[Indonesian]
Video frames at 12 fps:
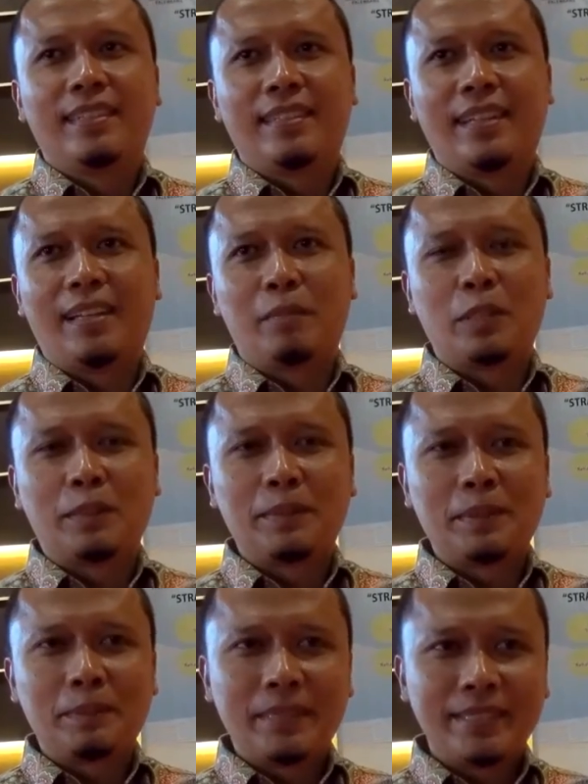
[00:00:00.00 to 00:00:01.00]
Nah, buat
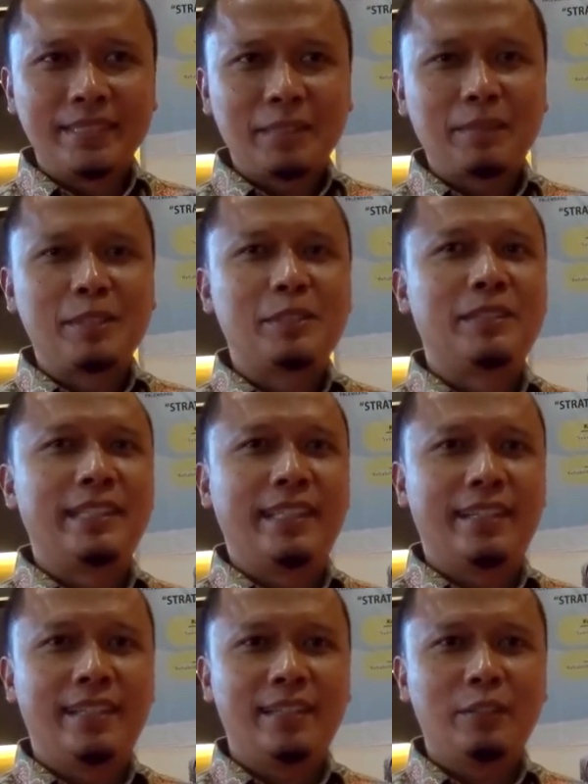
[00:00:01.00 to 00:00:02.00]
teman-teman yang masih
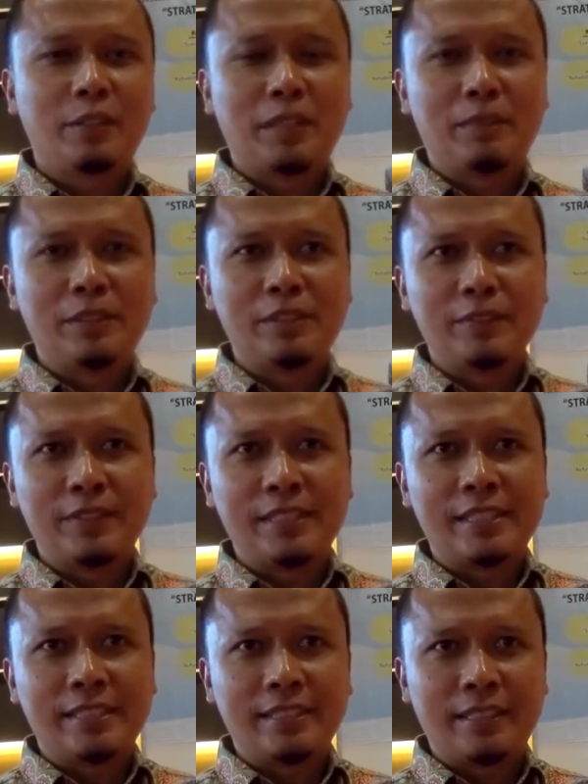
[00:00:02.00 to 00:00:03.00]
kuliah, terutama di
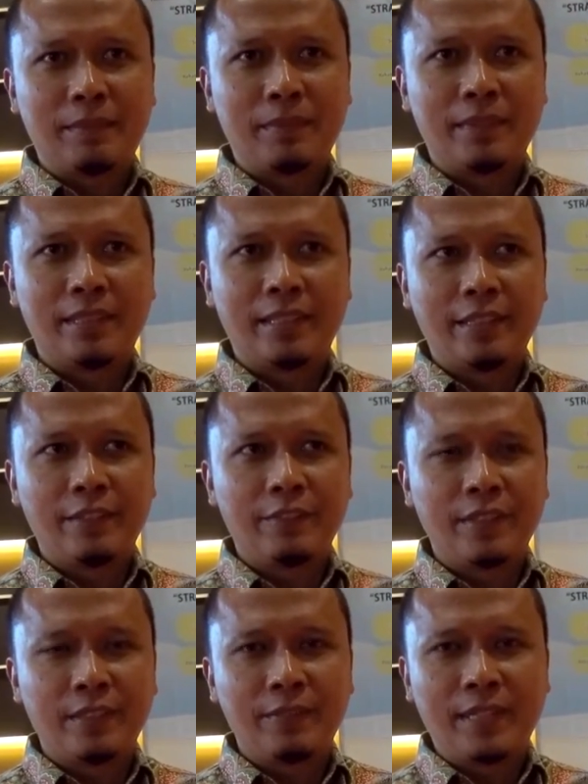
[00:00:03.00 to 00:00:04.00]
Universitas Islam Negeri dan
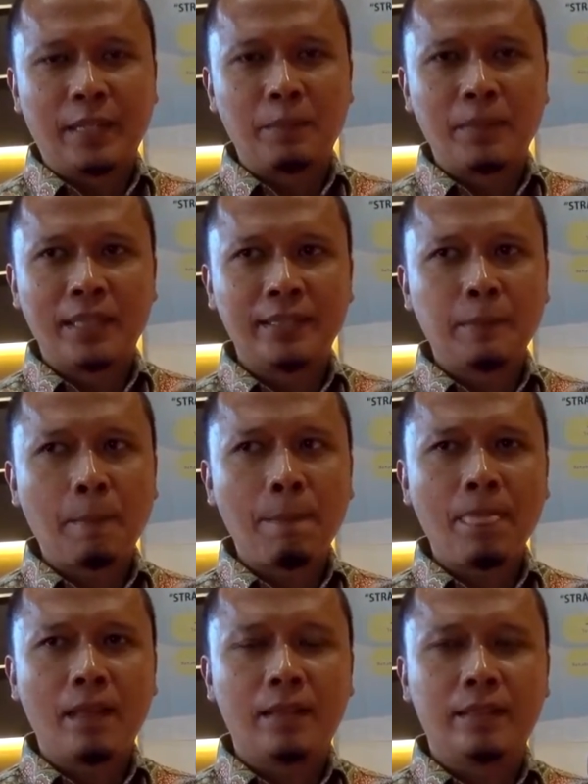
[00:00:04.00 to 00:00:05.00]
Unpad Palembang,
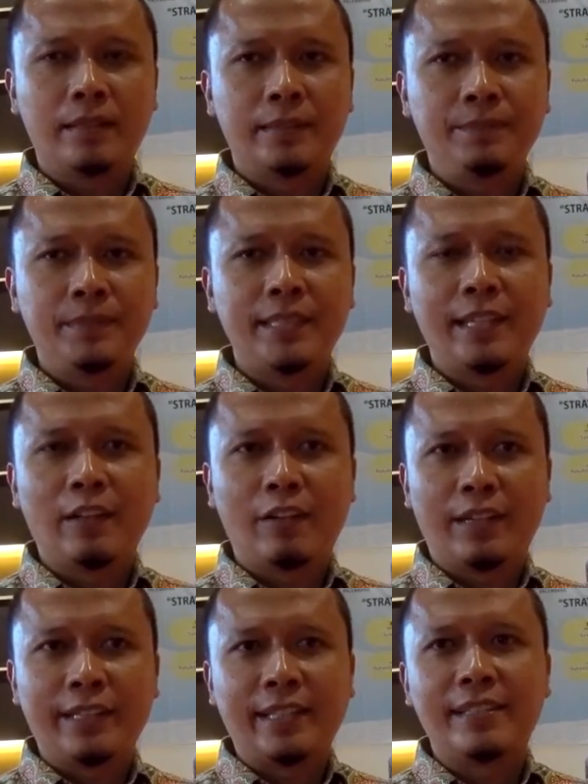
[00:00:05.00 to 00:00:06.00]
uh,
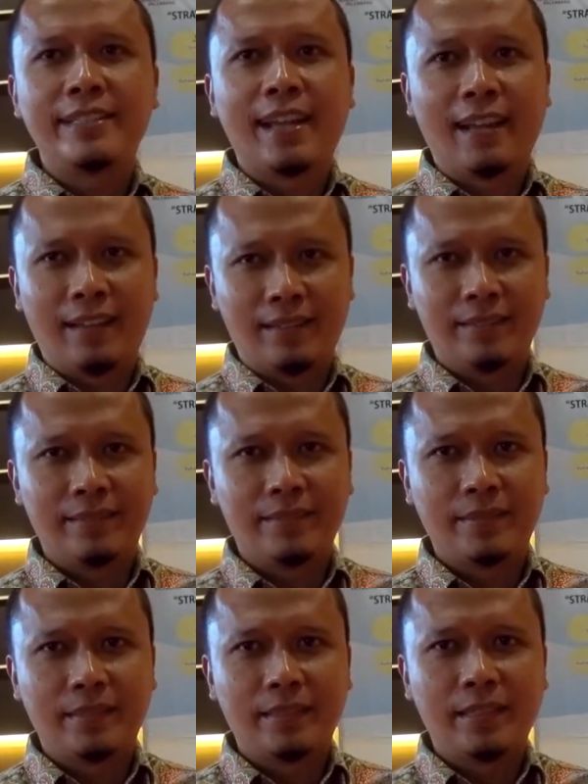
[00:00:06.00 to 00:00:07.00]
jadilah orang yang agile
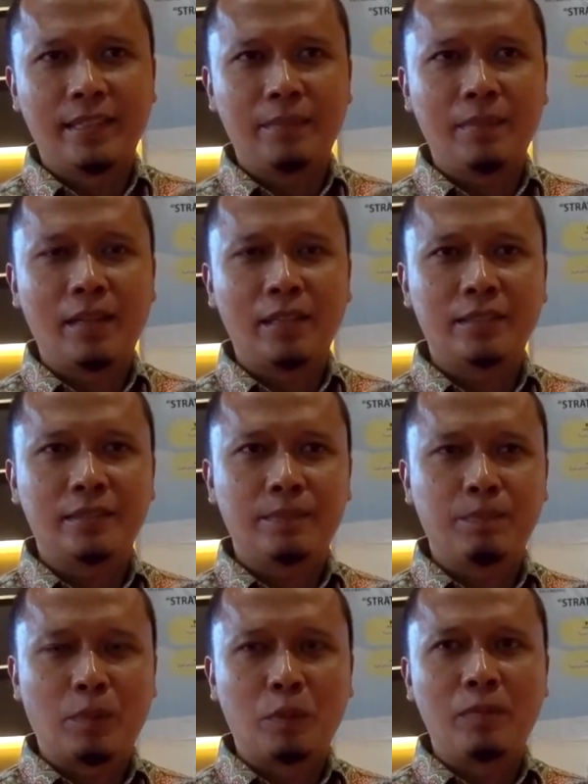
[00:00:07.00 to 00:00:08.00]
dalam hal
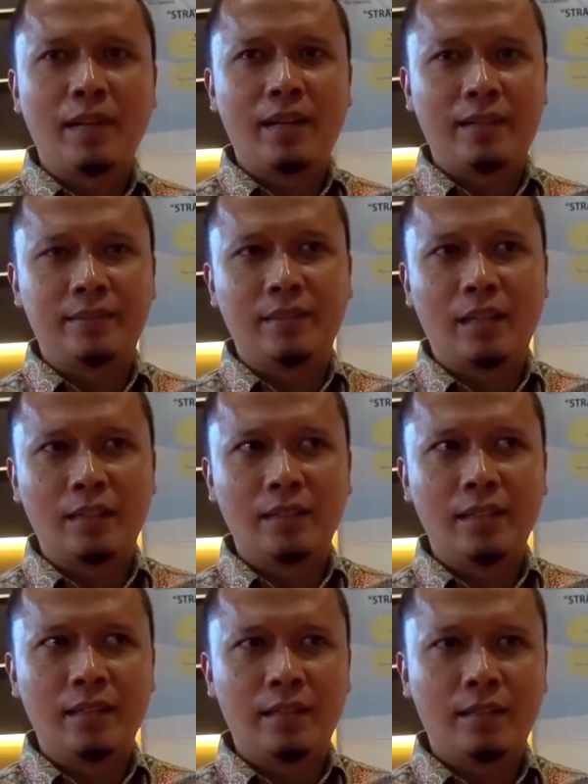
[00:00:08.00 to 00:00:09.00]
perubahan.
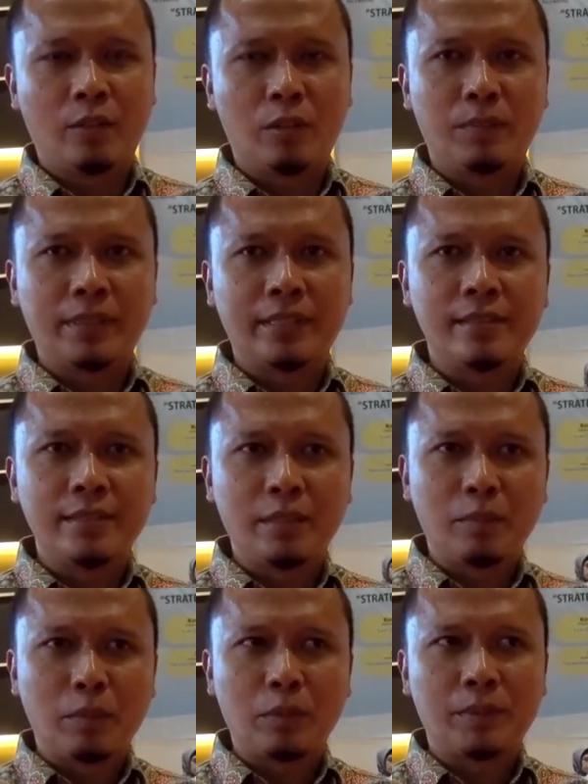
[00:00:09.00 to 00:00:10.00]
Ada kompetensi
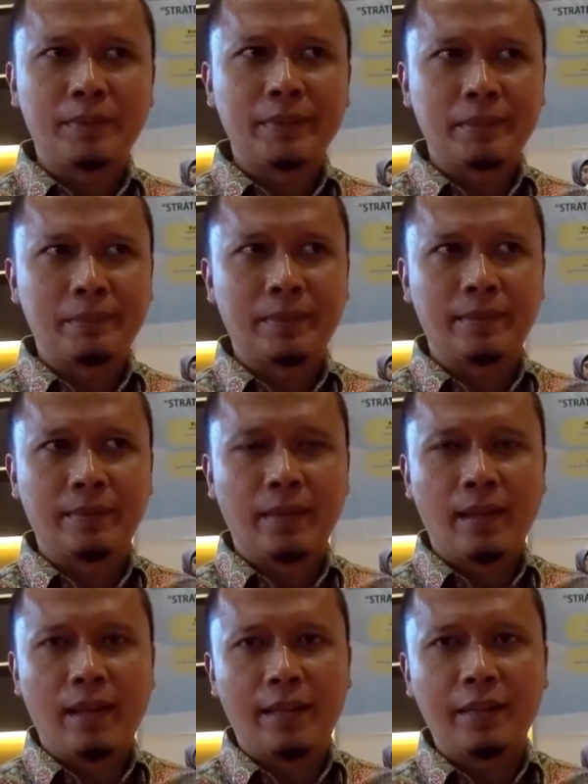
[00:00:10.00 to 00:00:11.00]
yang perlu teman-teman
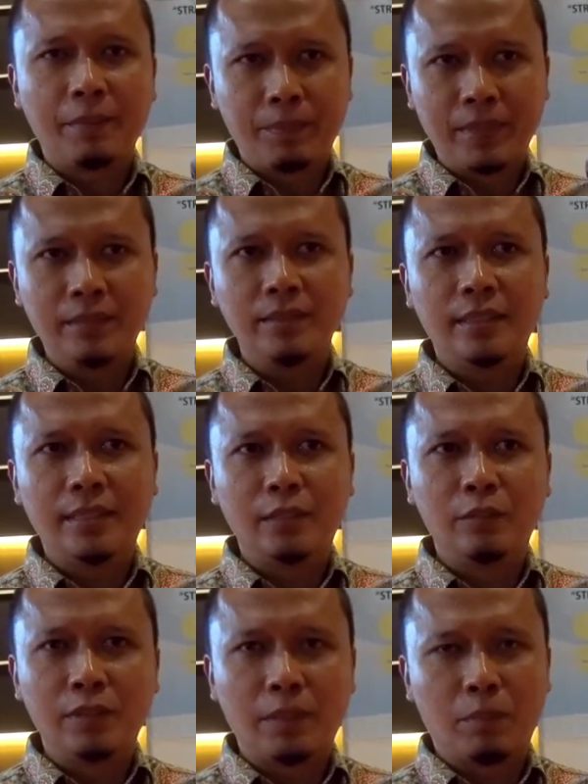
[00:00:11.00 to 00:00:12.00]
hadapin
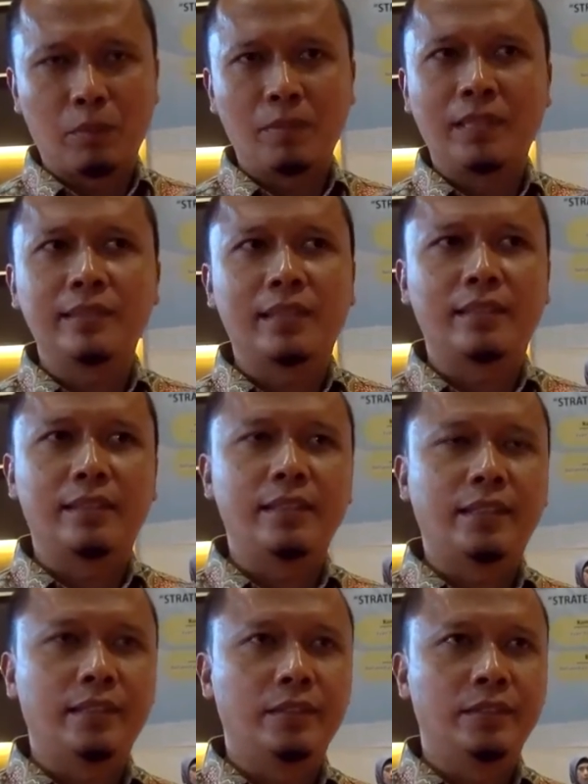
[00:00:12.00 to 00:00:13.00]
di dunia perubahan saat
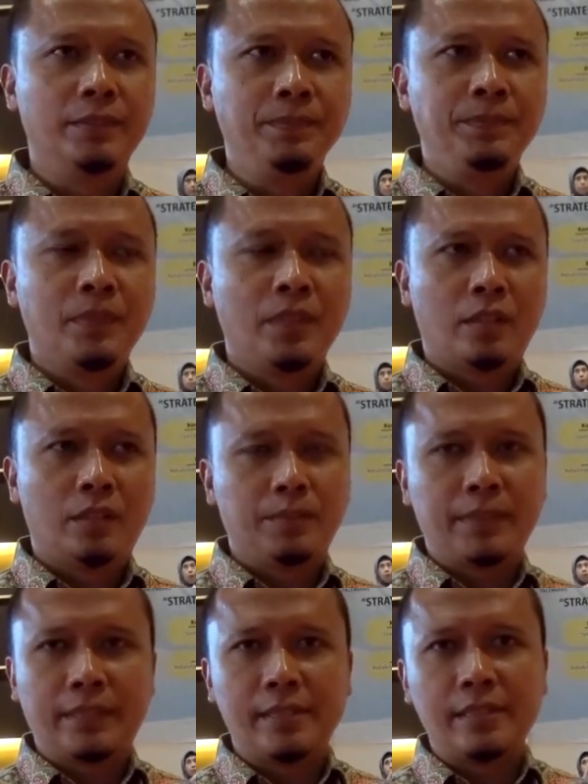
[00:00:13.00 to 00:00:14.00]
ini yaitu
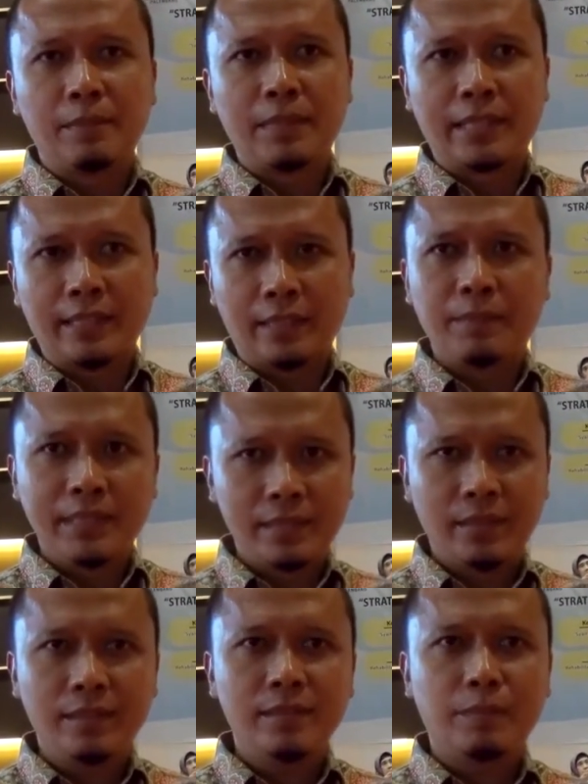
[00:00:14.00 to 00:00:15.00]
kompetensi berkenaan
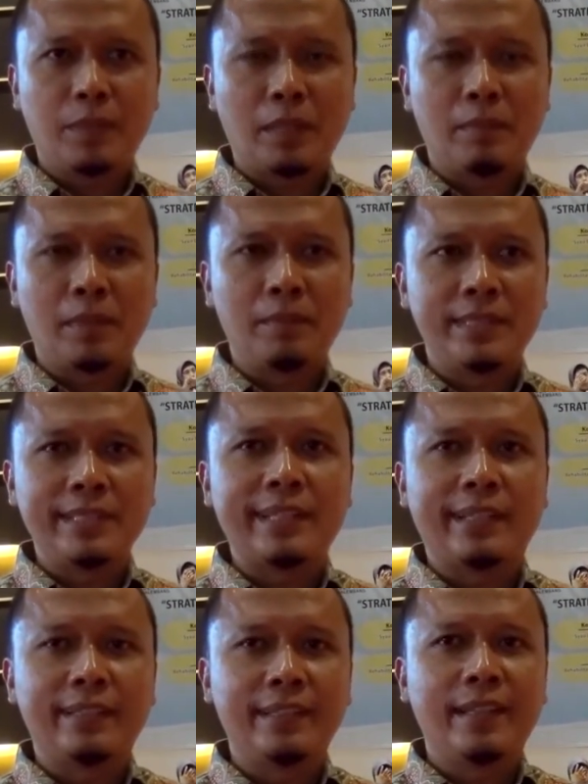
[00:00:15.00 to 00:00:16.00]
bisnis, perkembangan bisnis
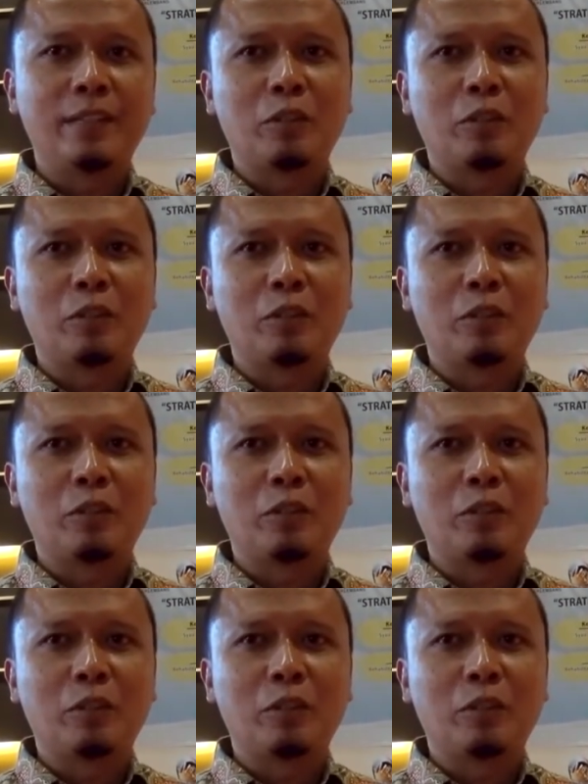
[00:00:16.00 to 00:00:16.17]
yang ada dan